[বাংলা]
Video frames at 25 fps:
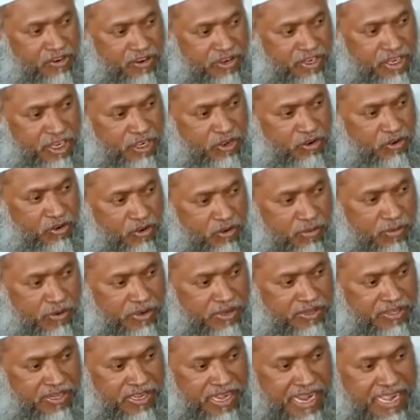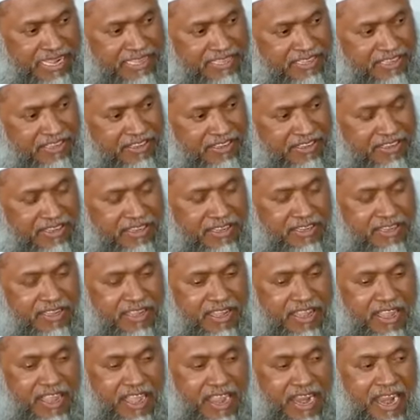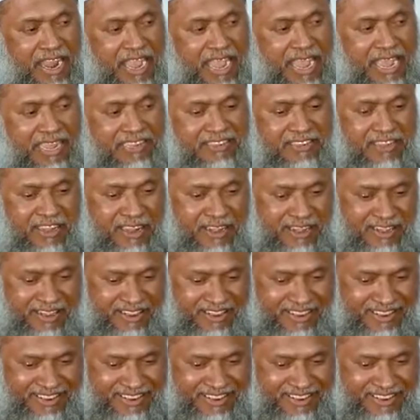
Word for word: সহ কেউ কেউ বলেছেন হাদিসটি হাসান